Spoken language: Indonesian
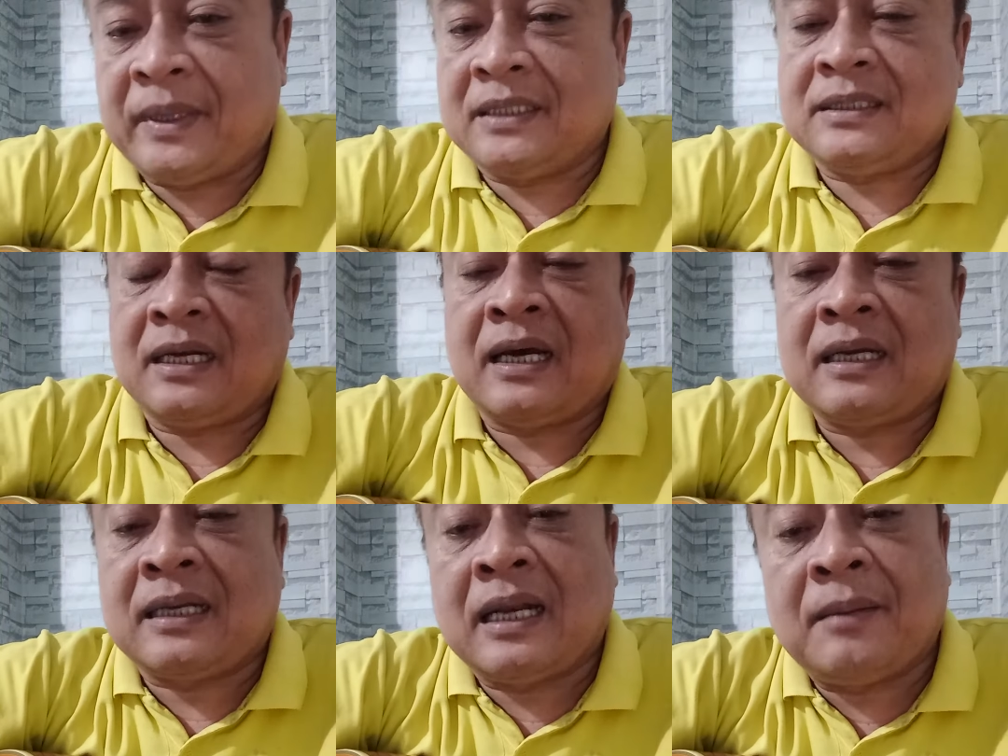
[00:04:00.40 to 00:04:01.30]

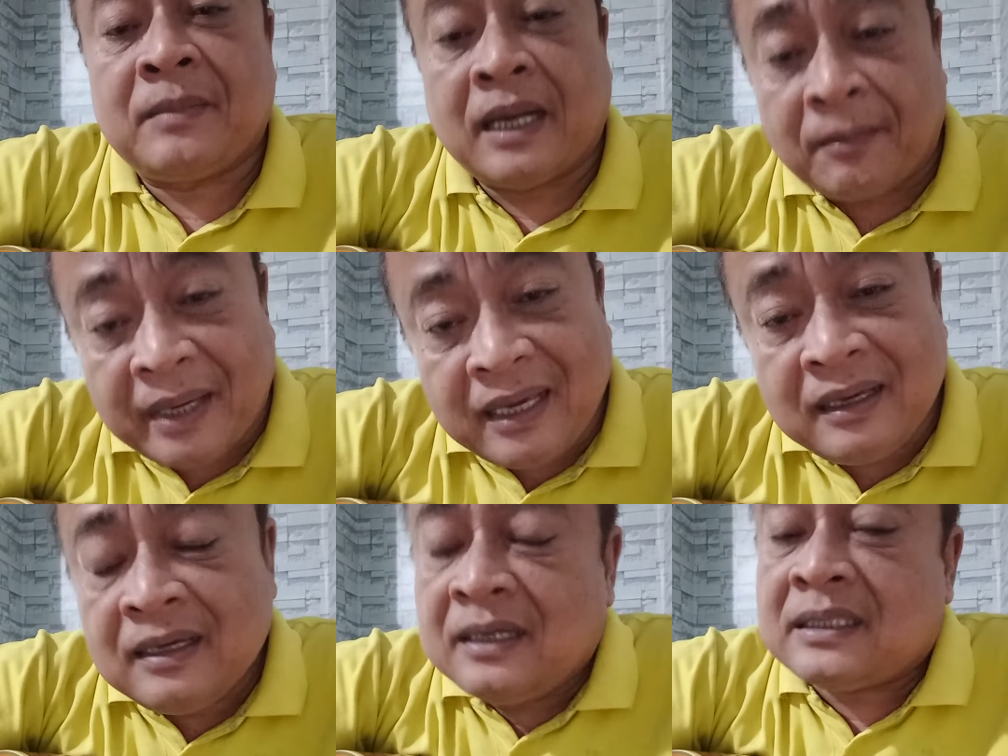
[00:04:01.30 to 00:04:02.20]
beristirahat dalam
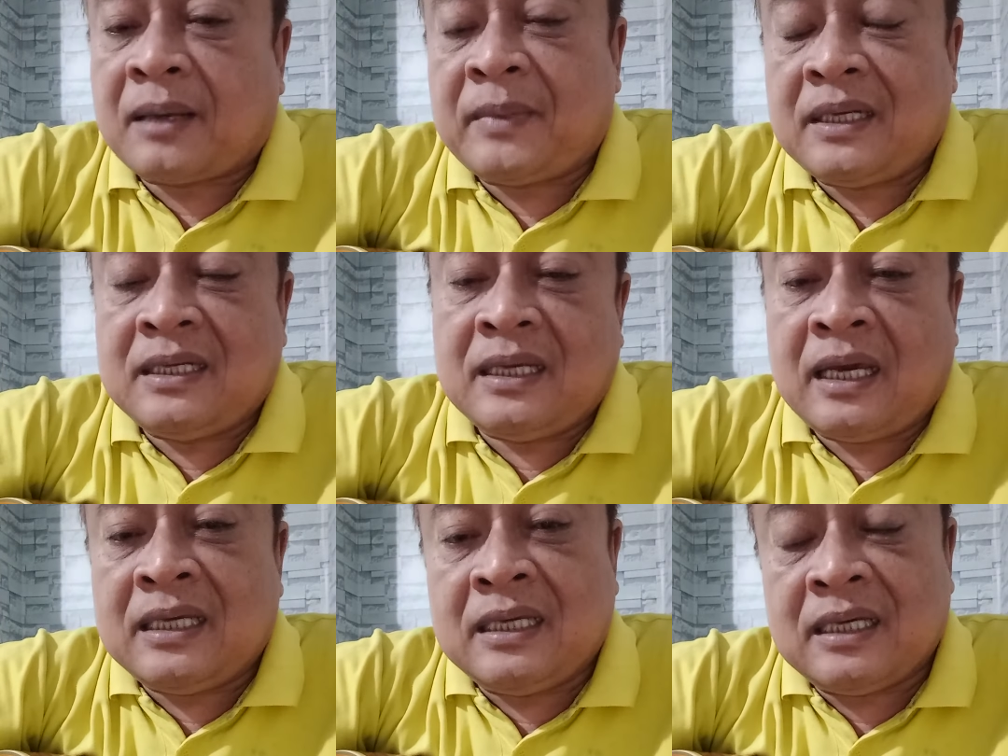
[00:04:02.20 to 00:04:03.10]
damai, tapi
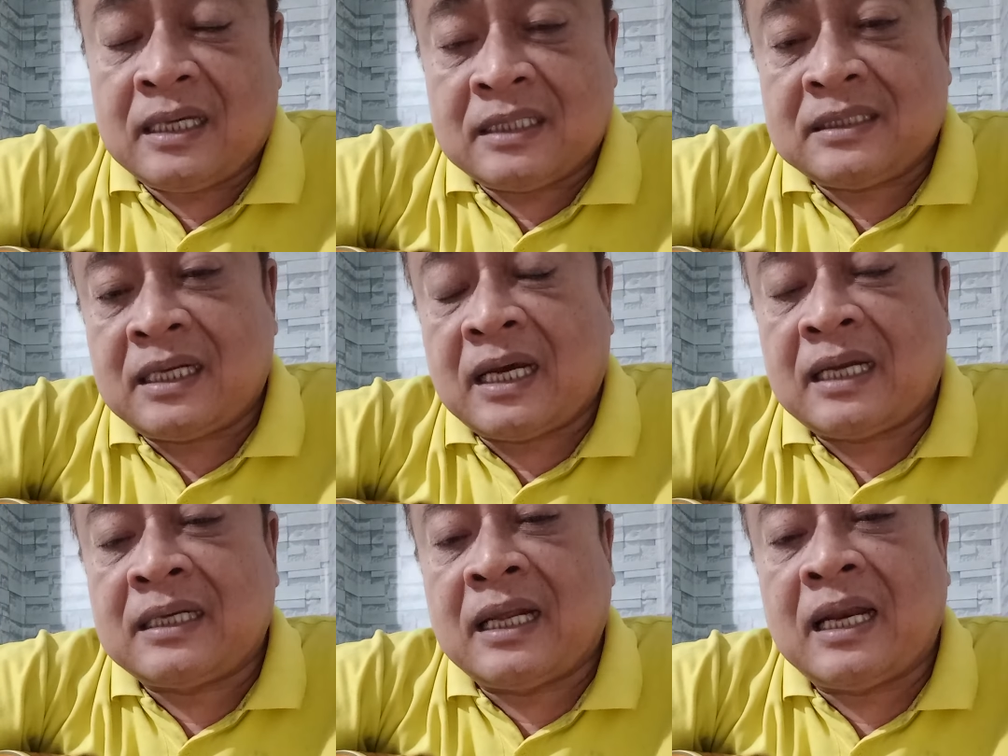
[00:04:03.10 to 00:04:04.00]
dia
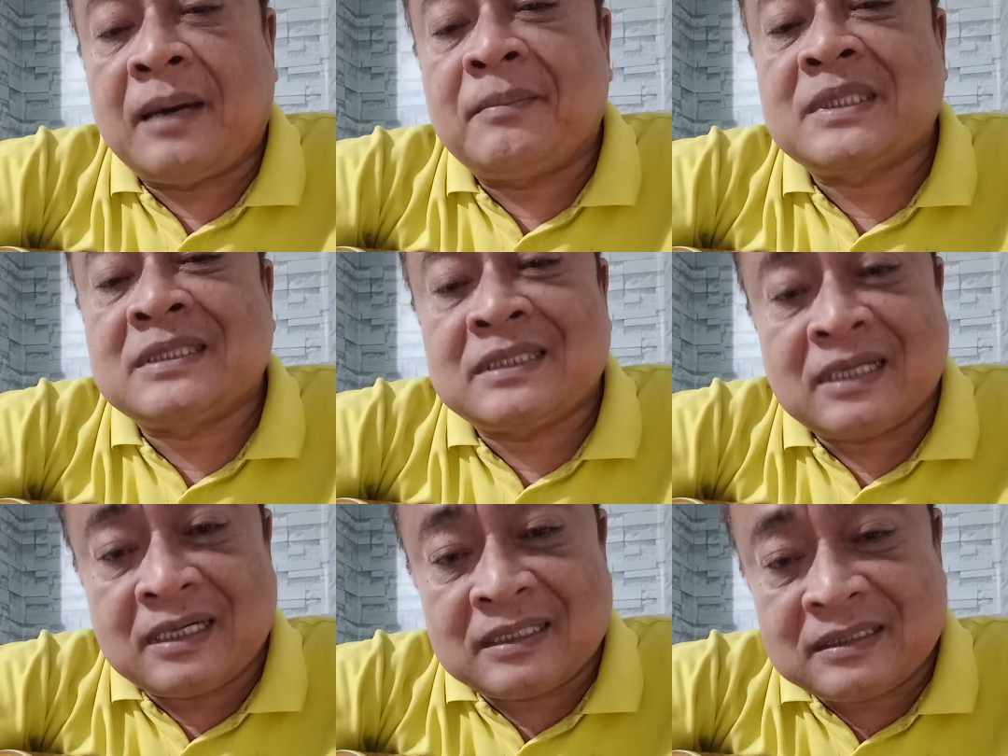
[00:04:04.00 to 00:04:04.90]
istirahat dalam
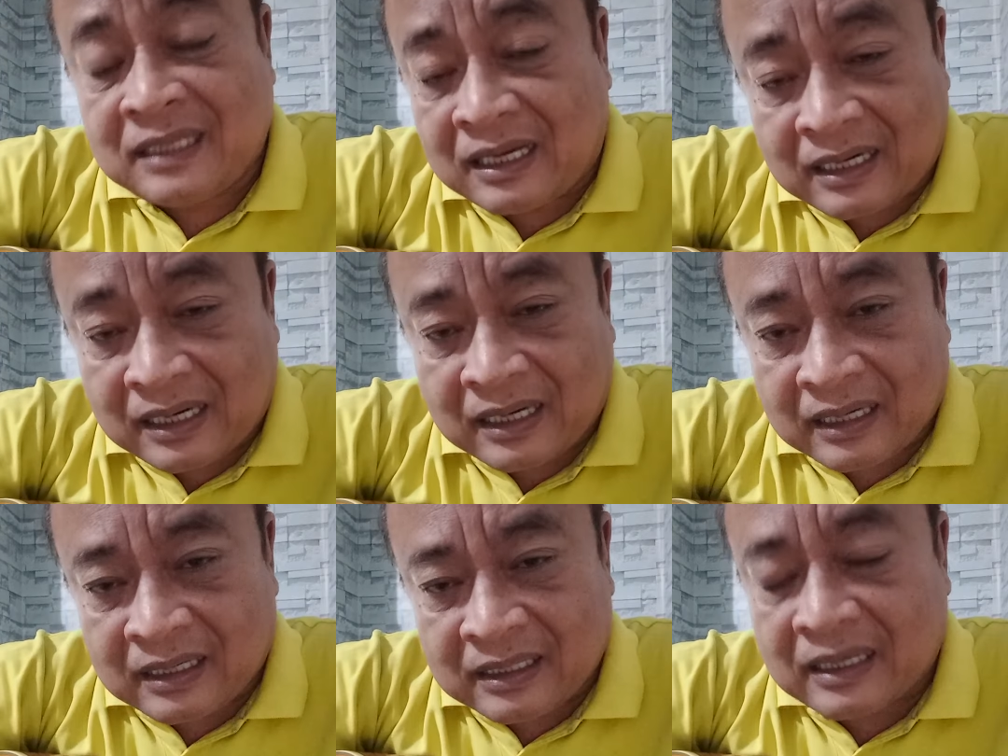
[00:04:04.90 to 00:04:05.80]

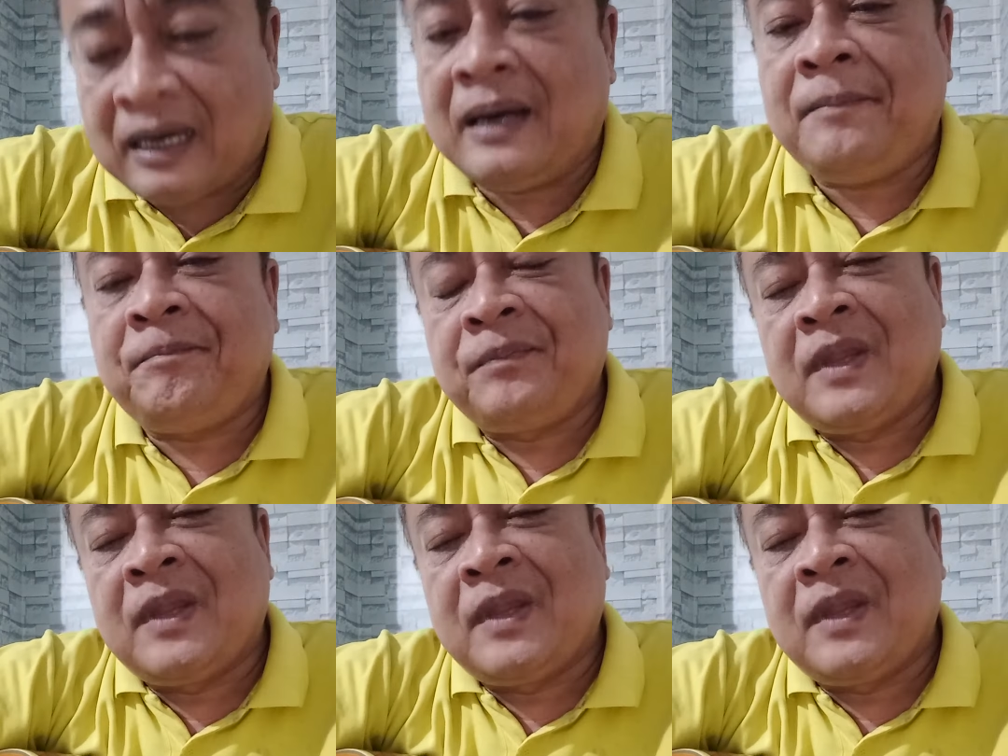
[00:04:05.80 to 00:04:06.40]
sengsara ya.